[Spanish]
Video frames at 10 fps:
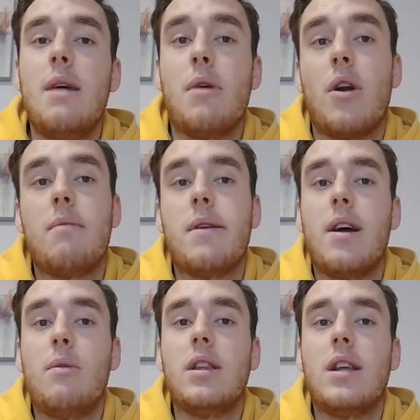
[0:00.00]
Bueno, la
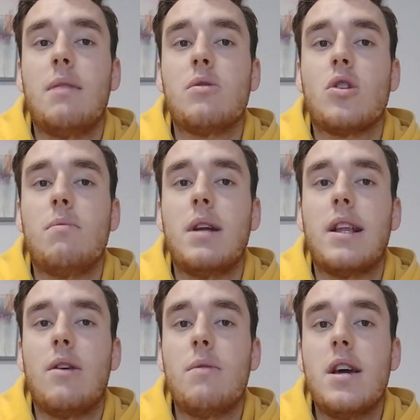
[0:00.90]
primera vuelta la hemos
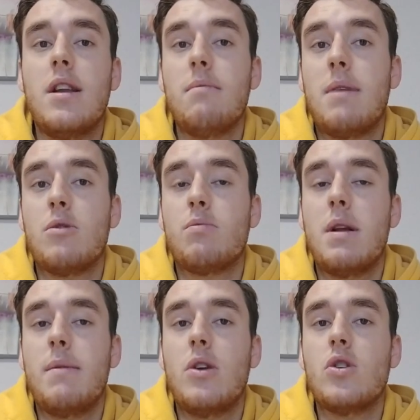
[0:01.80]
completado bien, vamos
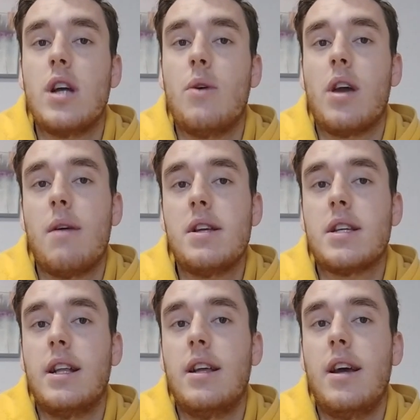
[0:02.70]
primeros, aunque
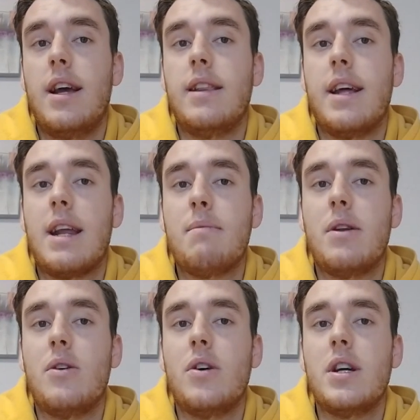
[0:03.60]
veis que el
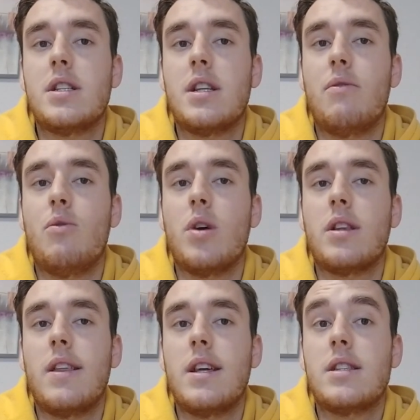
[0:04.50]
derrape no es el
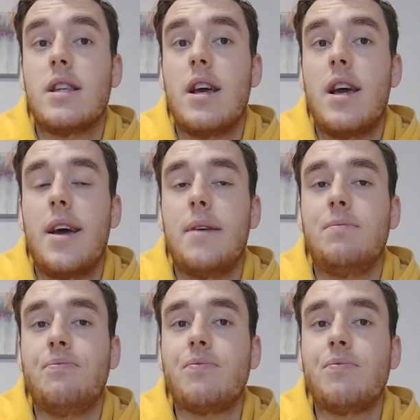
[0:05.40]
fuerte de este